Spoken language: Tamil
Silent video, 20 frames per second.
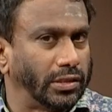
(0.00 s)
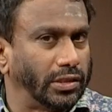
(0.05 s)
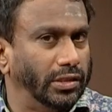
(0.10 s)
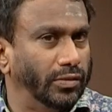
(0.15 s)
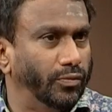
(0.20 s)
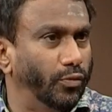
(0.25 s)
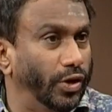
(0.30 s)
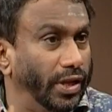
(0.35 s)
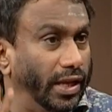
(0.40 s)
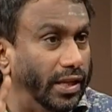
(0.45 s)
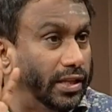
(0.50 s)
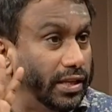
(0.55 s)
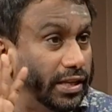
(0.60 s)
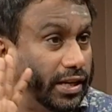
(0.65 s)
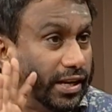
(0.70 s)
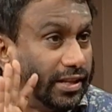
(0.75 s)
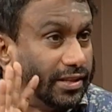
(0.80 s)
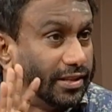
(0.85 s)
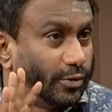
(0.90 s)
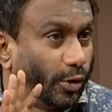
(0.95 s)
கஷ்டம்
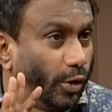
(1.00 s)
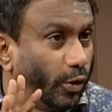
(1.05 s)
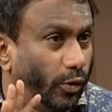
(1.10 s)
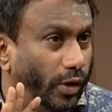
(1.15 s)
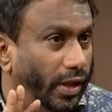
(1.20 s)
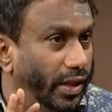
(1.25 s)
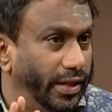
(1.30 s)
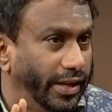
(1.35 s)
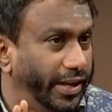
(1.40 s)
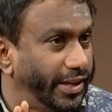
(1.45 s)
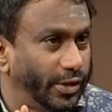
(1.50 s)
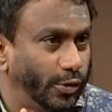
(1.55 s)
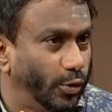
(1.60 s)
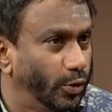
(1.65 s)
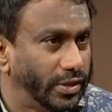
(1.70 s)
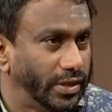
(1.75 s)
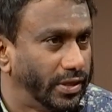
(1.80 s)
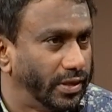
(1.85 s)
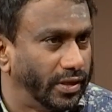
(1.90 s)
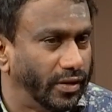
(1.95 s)
முடியாதுன்றது சொல்லக்கூடாது
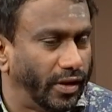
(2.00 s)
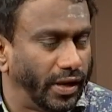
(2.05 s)
எக்ஸ்கியூசஸ்